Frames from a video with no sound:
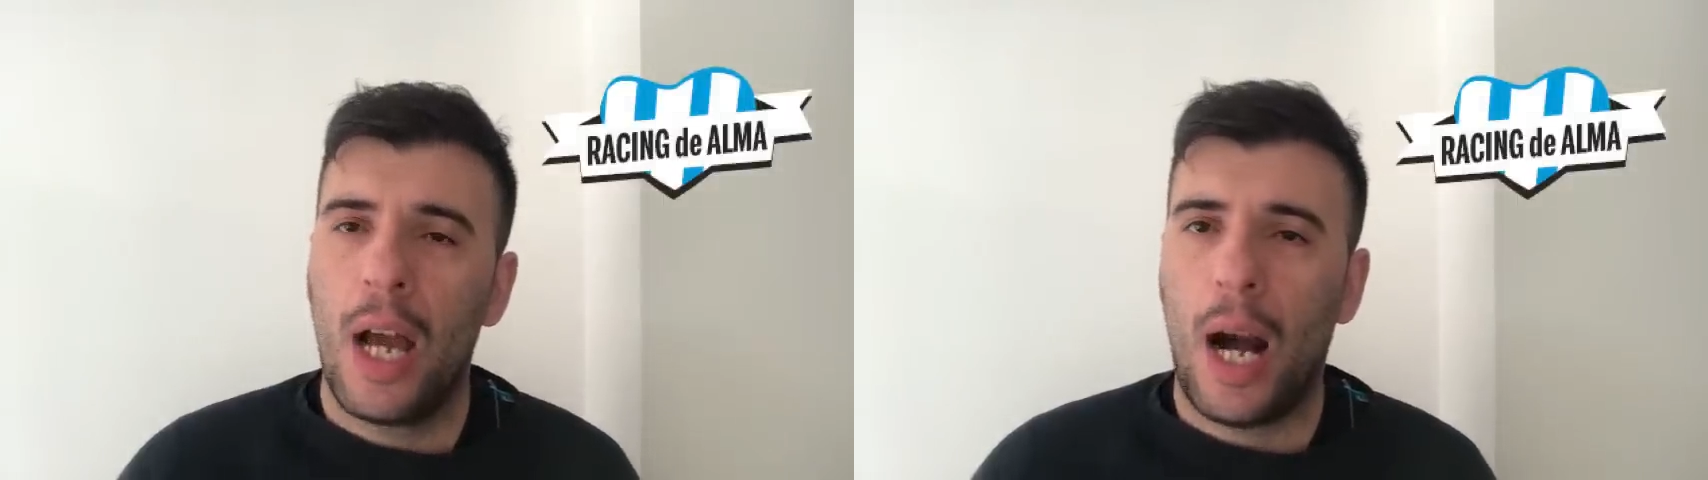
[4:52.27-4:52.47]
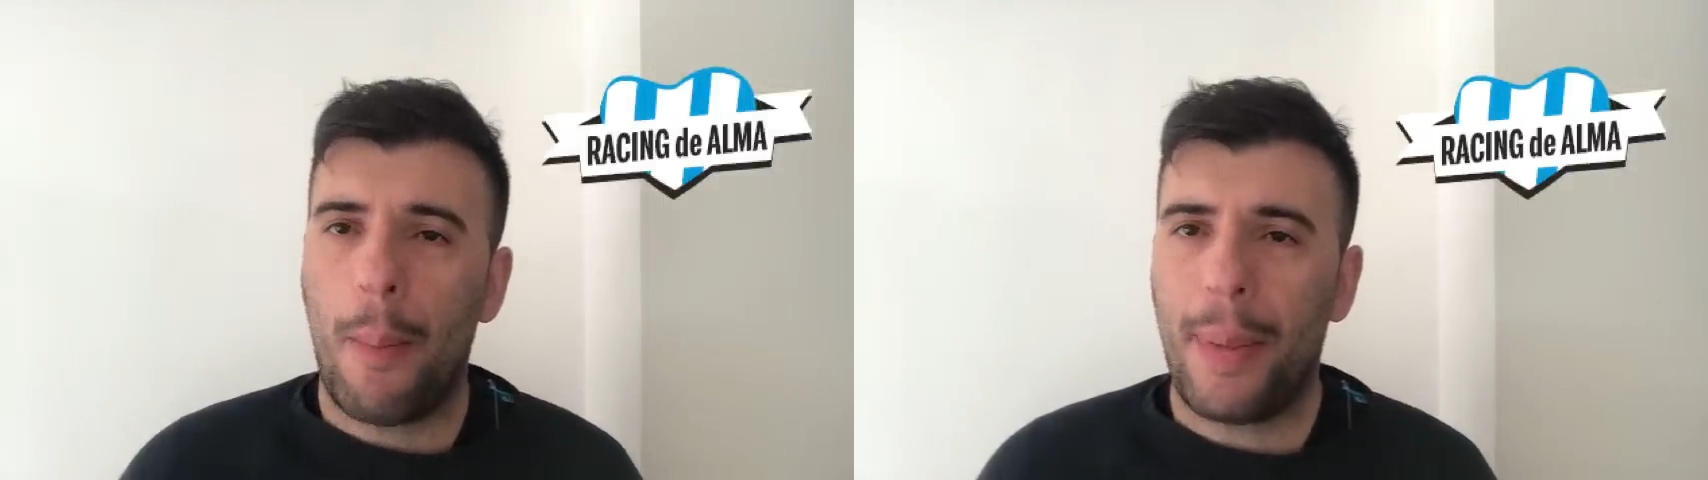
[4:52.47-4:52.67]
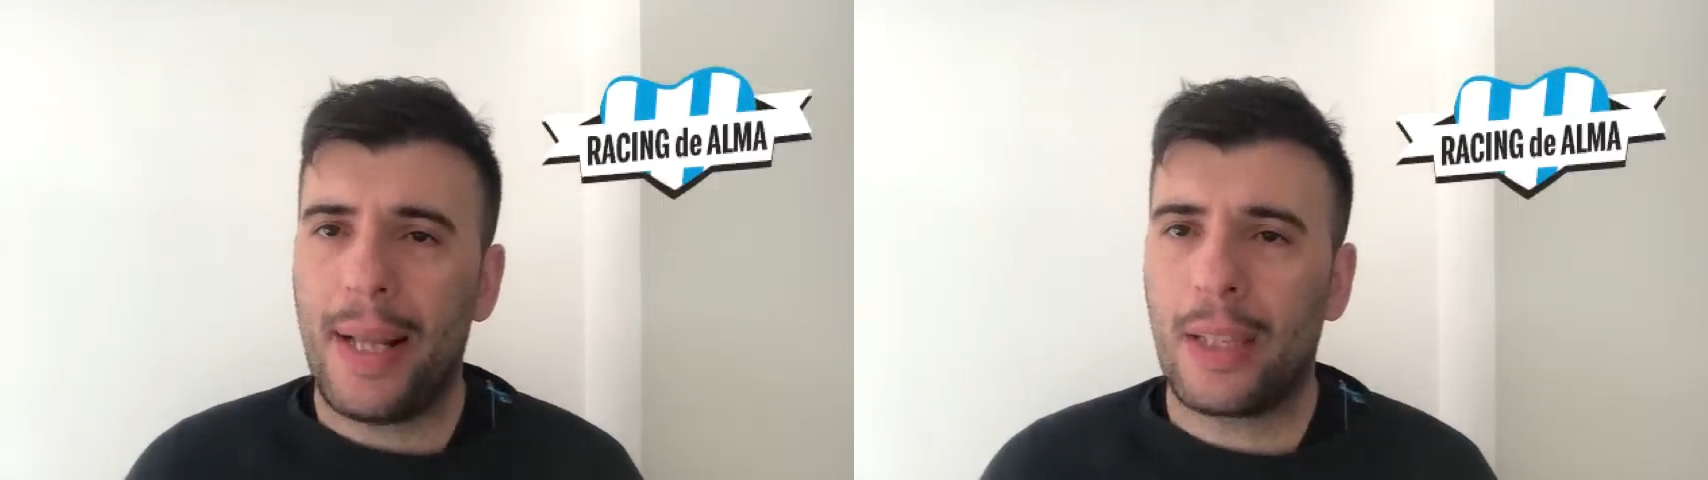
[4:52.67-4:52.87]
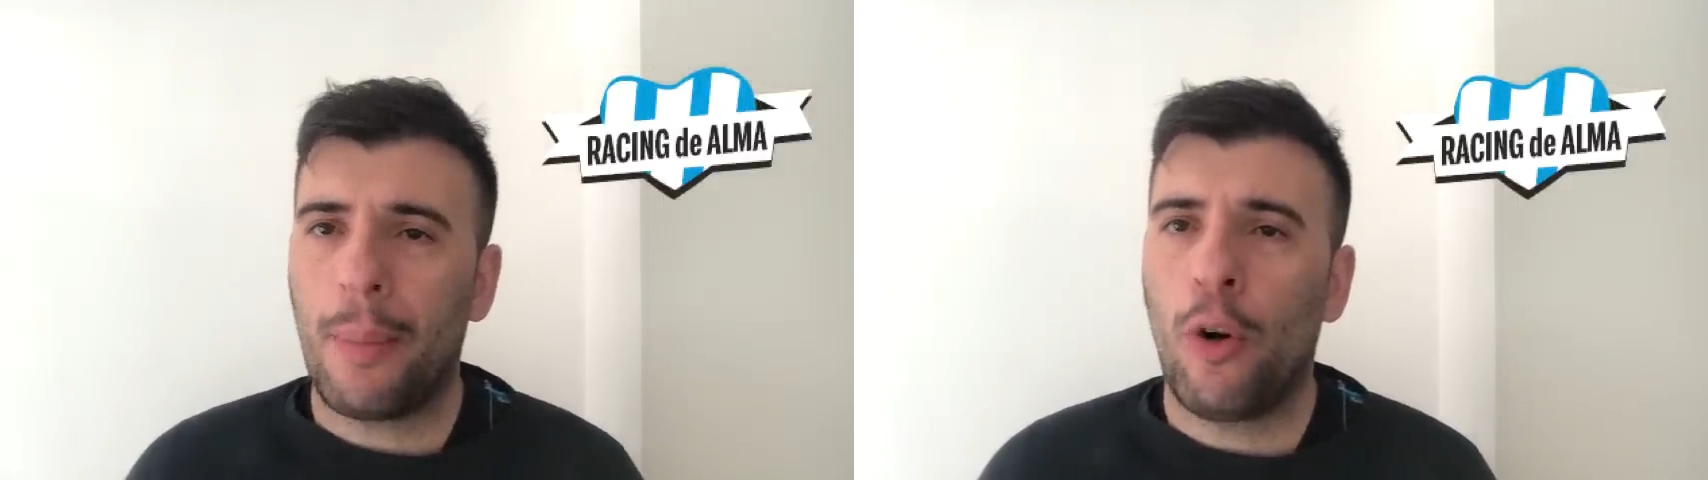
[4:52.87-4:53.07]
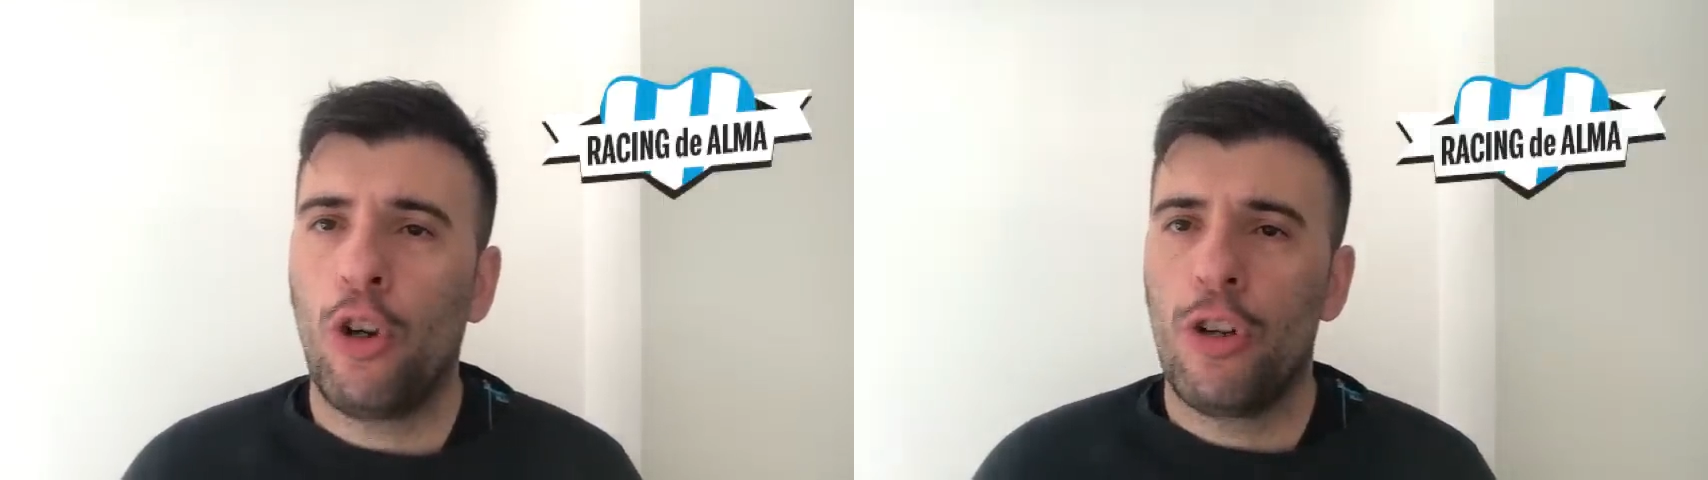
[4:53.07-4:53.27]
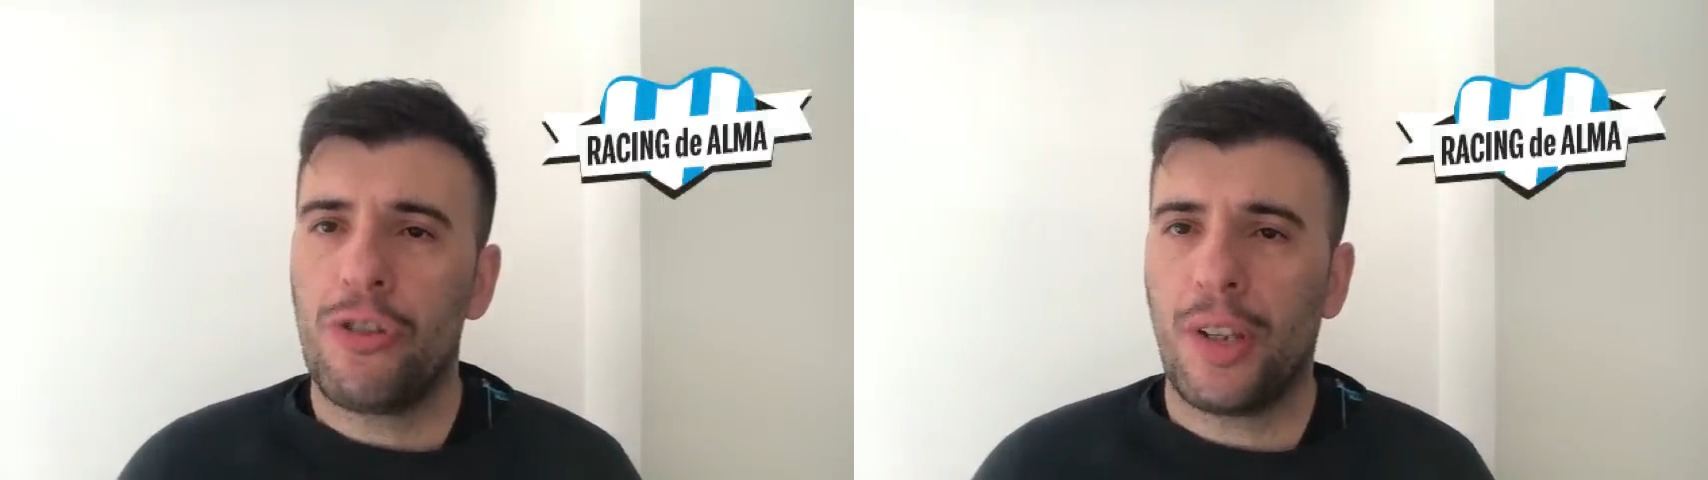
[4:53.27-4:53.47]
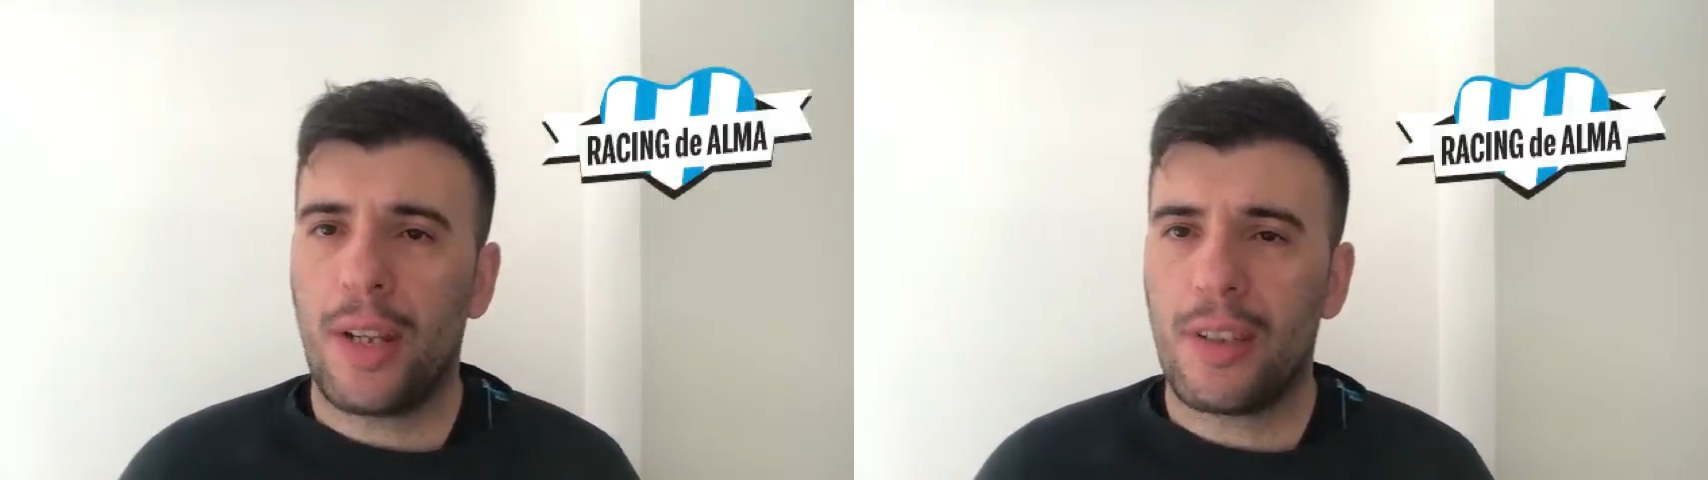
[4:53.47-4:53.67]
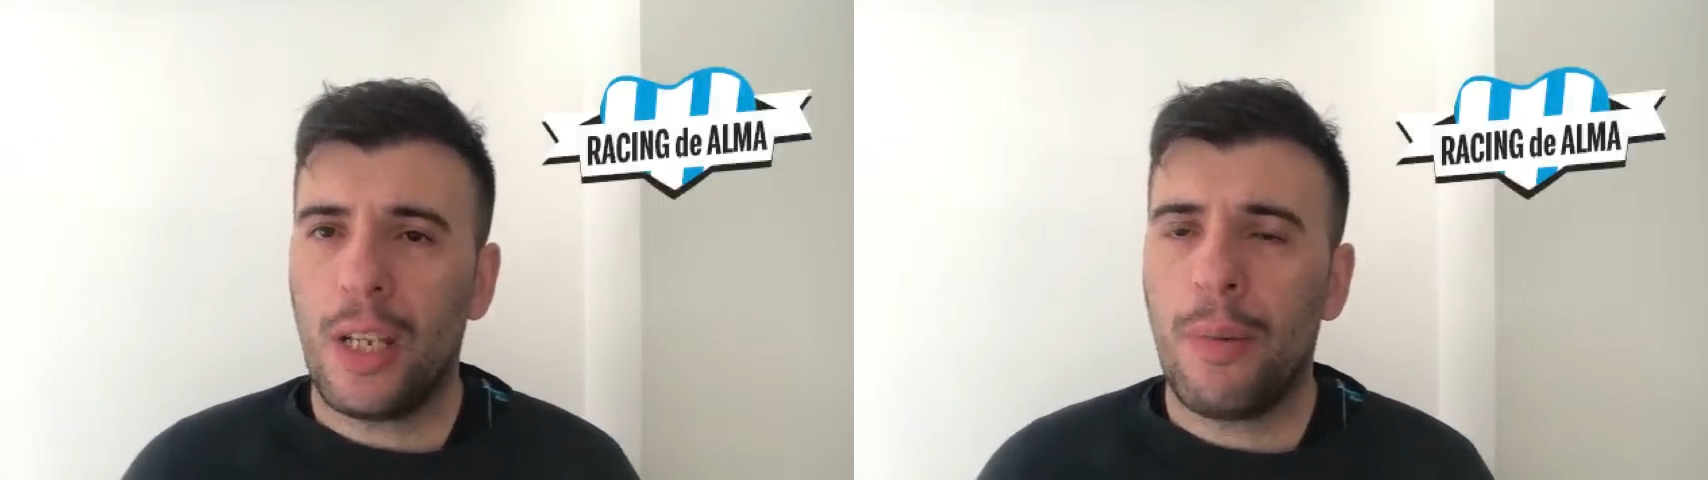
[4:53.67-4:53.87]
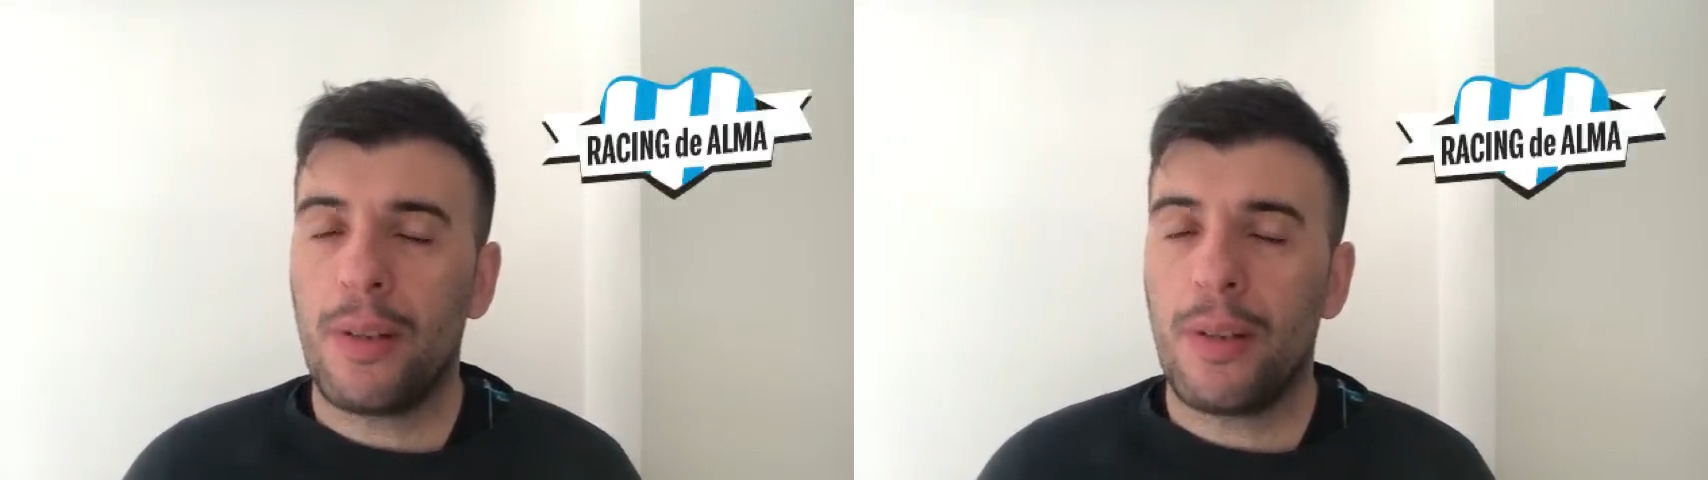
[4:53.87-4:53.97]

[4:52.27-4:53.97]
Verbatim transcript: a préstamo, si, recibe,